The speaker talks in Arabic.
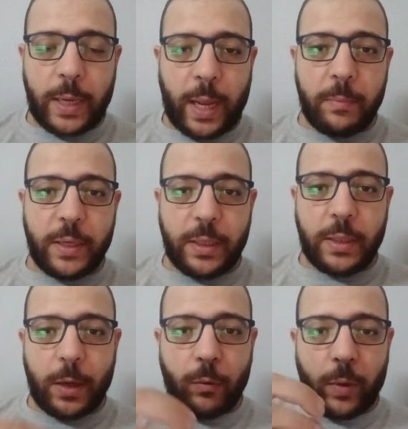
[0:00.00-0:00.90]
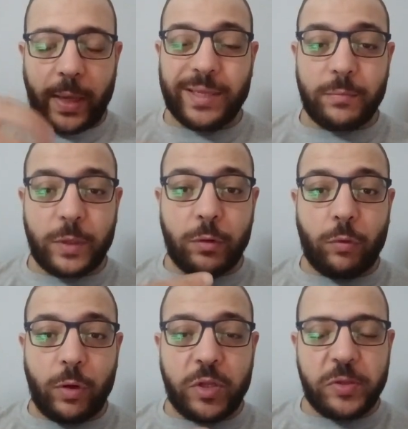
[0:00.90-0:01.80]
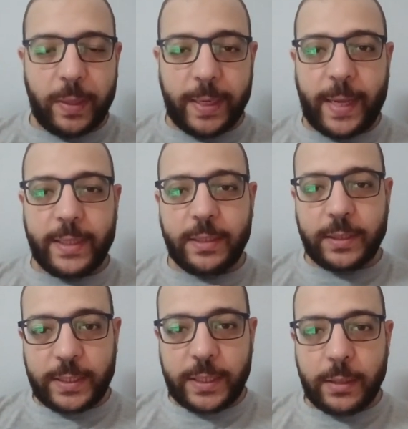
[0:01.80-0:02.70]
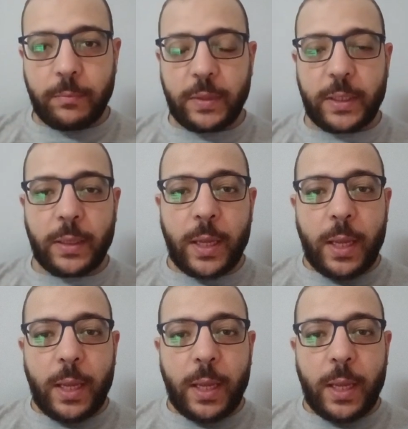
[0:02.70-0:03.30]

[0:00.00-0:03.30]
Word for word: العاملين أو حد من رئيس يعني حد تقيل من